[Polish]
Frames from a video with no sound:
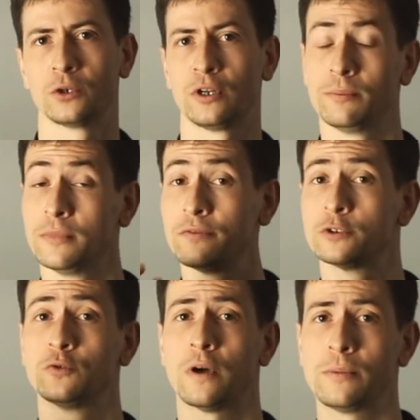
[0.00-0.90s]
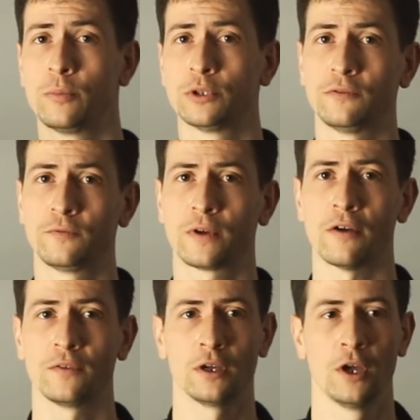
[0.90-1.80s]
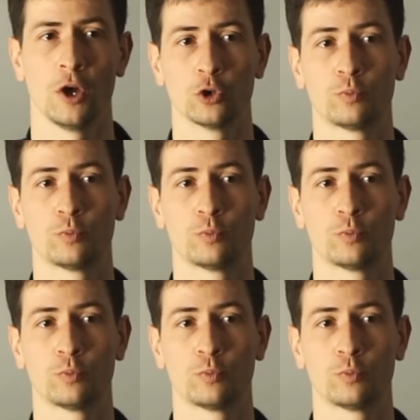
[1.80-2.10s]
które my wyczuwamy potem w kawie,